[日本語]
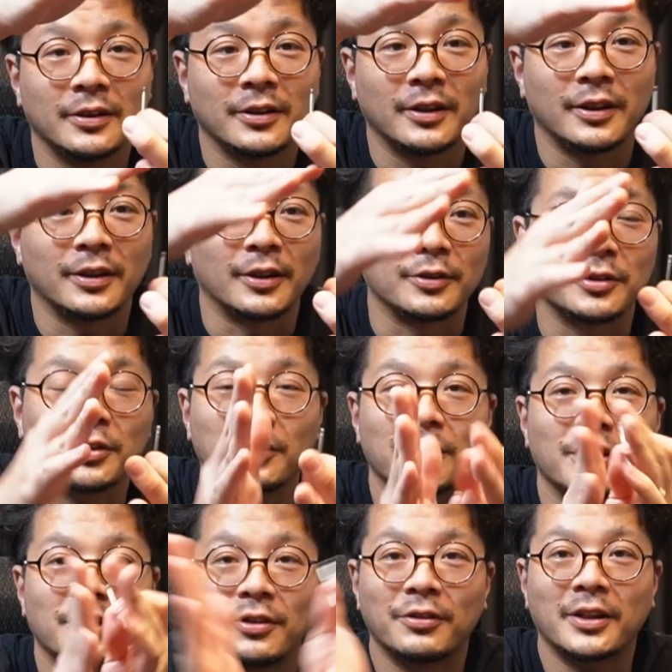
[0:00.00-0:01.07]
なんだちょっと
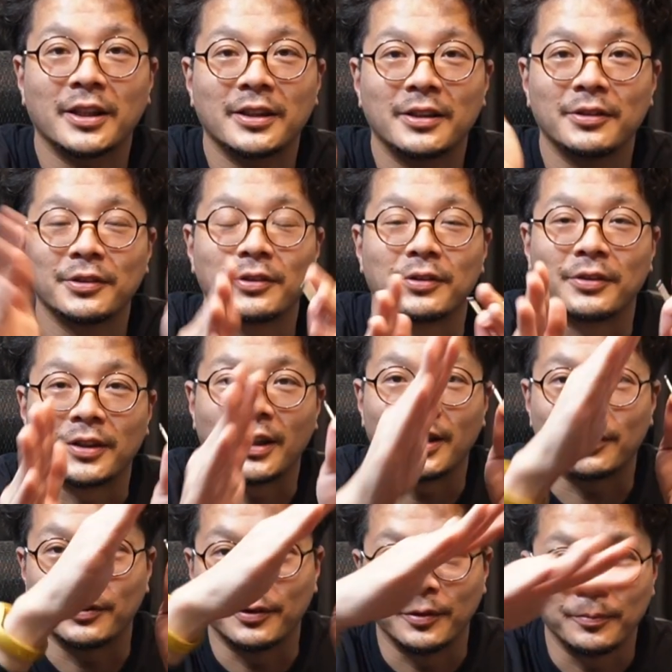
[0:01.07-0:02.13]
広がってるというか
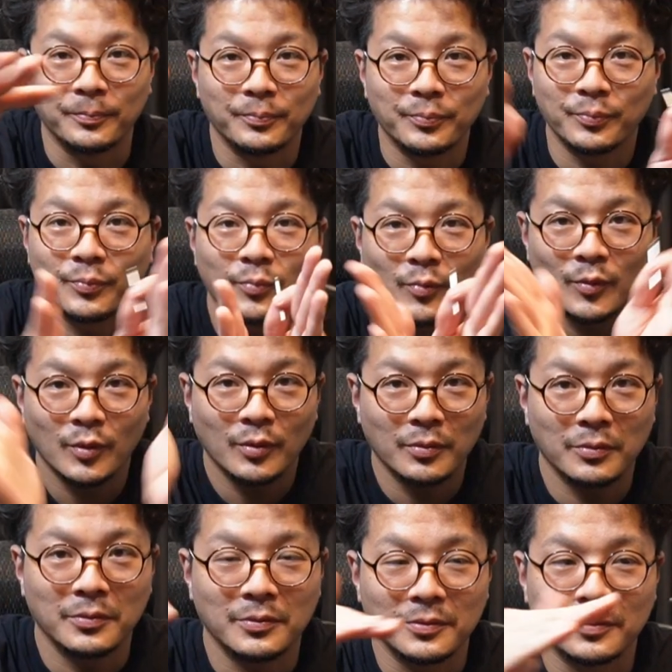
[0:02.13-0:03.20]
こう
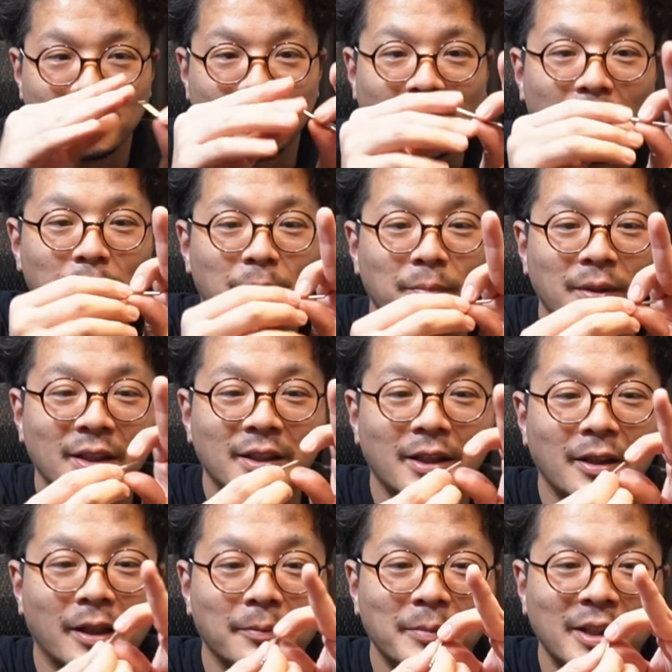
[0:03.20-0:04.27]
うん、多分見
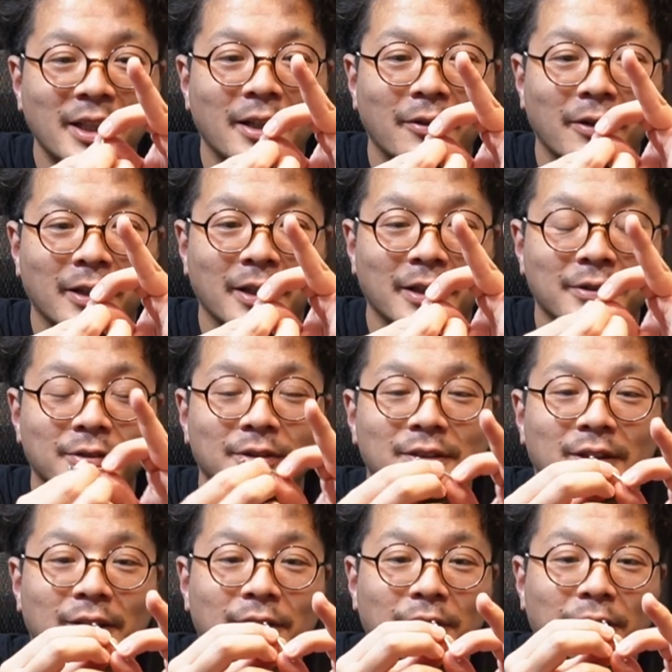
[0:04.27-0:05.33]
て見たら分かるんで
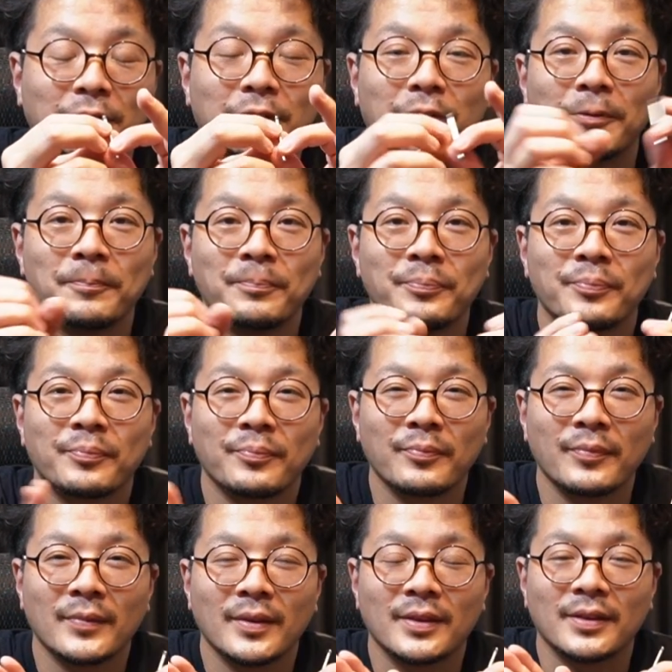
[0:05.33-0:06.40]
すけどこ
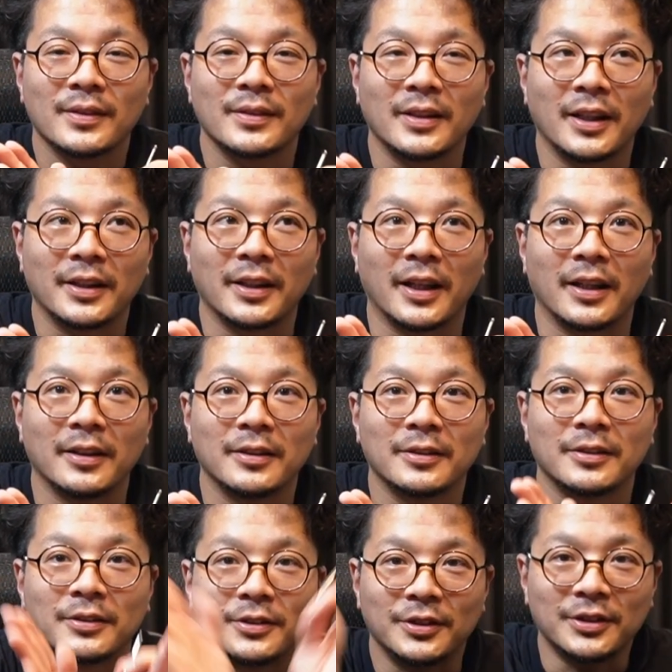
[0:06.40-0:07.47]
うなんだ
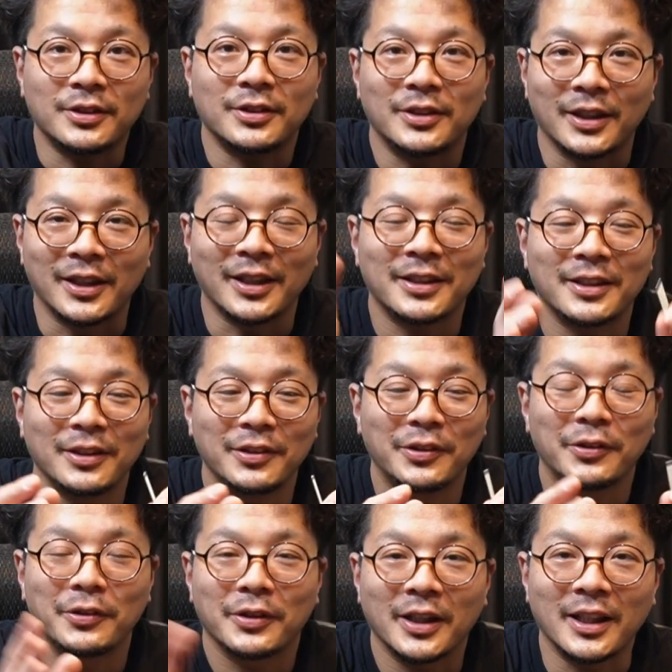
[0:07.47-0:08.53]
グッてなってる
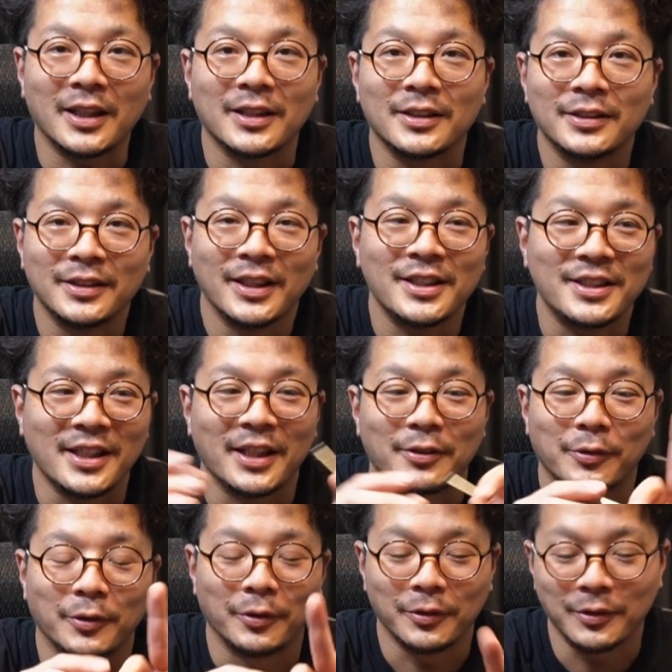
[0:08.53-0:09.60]
方がネジあ
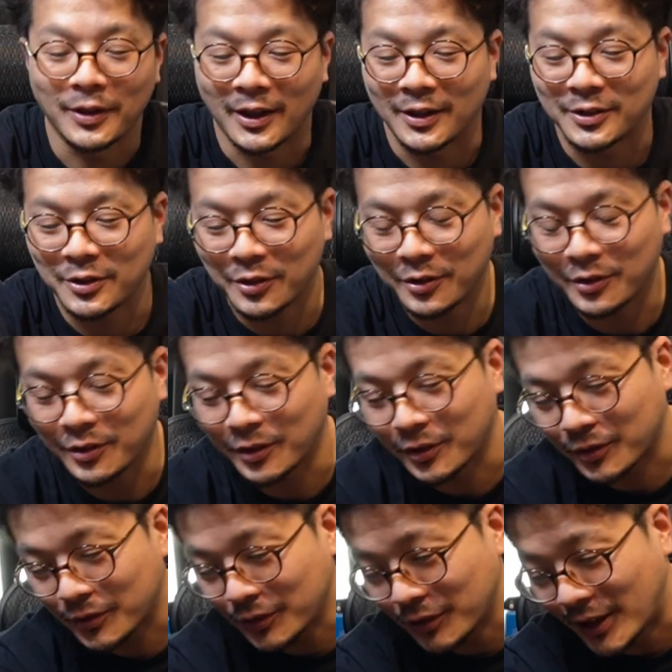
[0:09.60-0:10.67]
る方だからちょっ
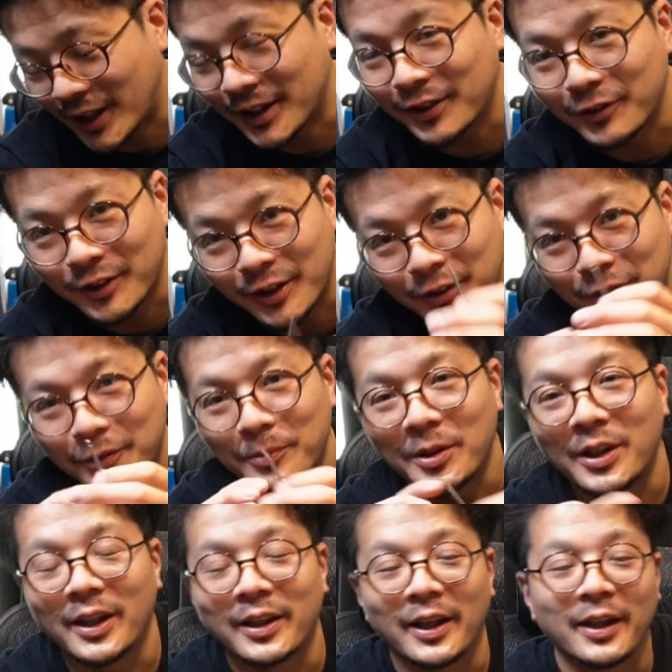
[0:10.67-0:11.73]
とこの穴をねよく
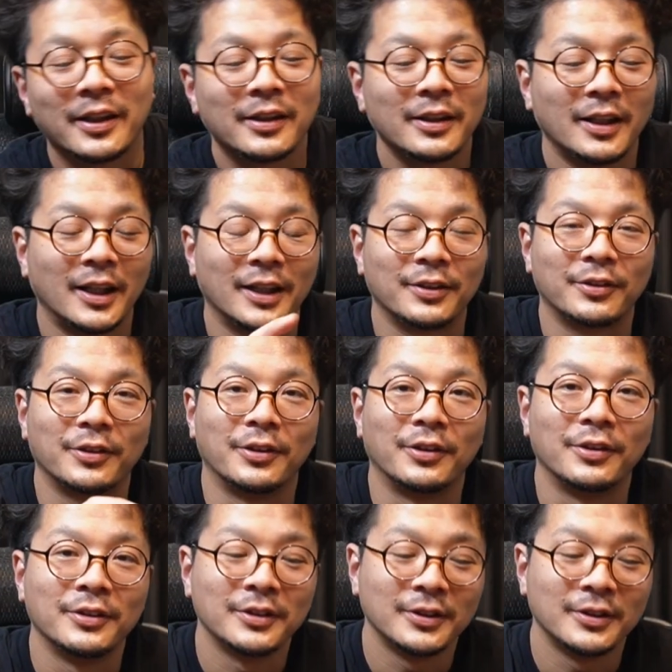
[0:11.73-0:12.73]
見てねあの